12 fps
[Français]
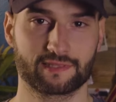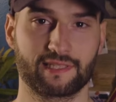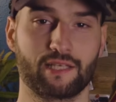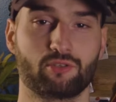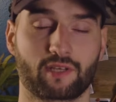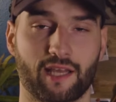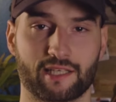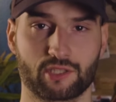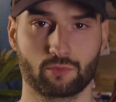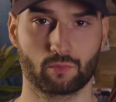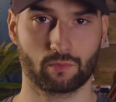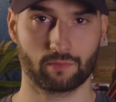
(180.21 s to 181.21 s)
C'est une
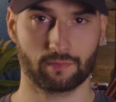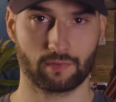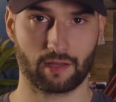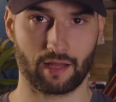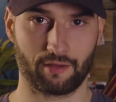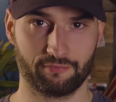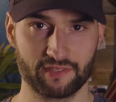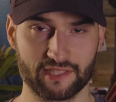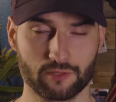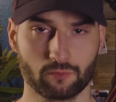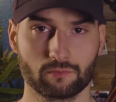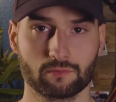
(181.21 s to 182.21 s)
réaction à
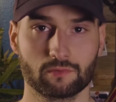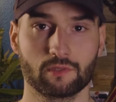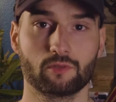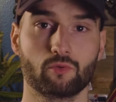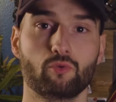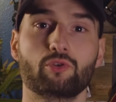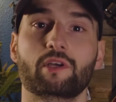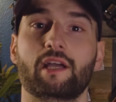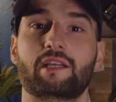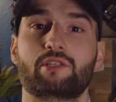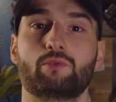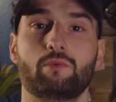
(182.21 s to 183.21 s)
fission ou une
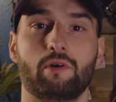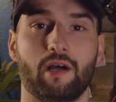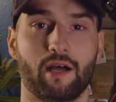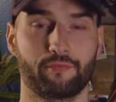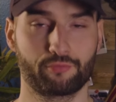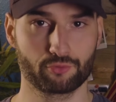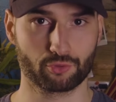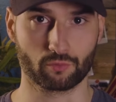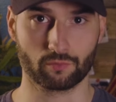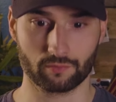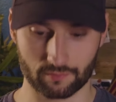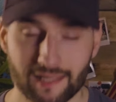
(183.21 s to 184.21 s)
réaction à
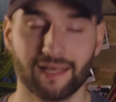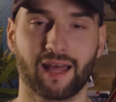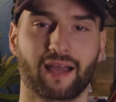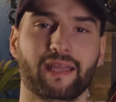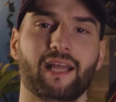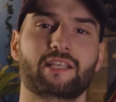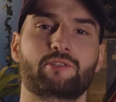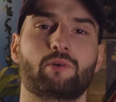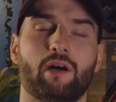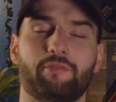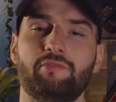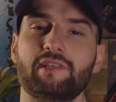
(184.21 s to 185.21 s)
fusion. La
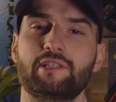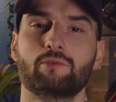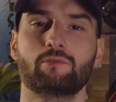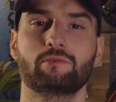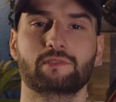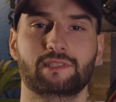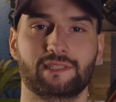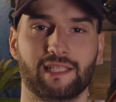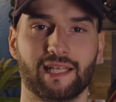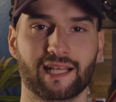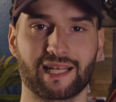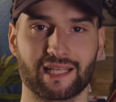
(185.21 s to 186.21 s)
réaction à fission, c'est
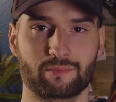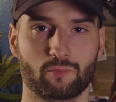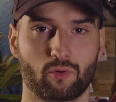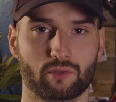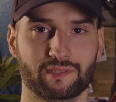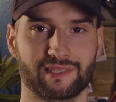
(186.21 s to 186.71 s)
l'éclatement